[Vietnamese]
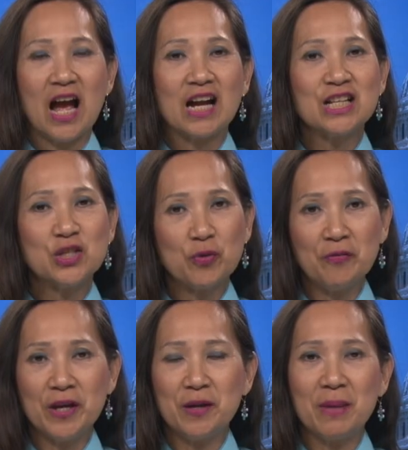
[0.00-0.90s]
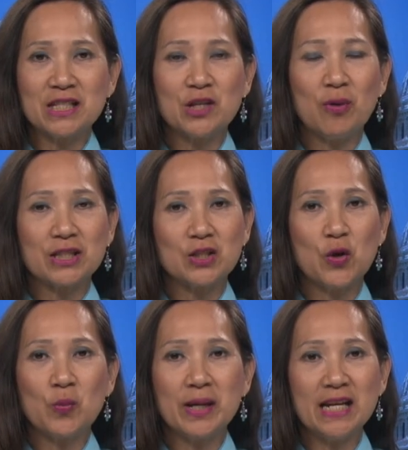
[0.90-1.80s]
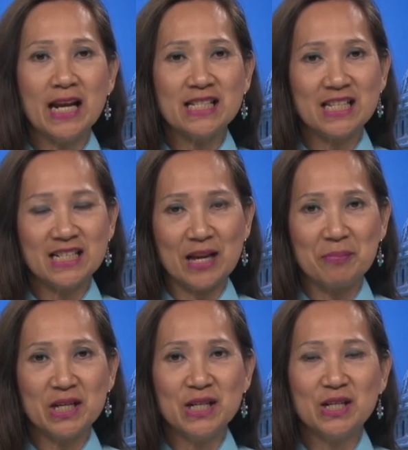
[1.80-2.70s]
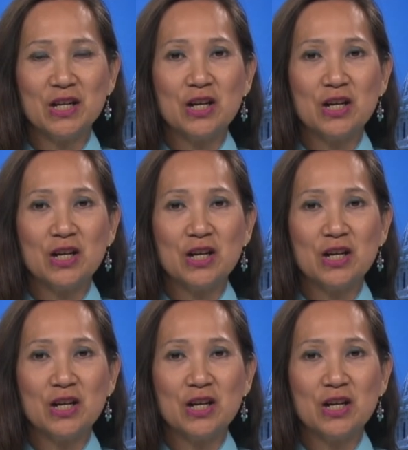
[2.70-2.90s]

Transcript: Kính thưa quý vị, bản tin Hoa Thịnh Đốn đến đây xin tạm ngưng.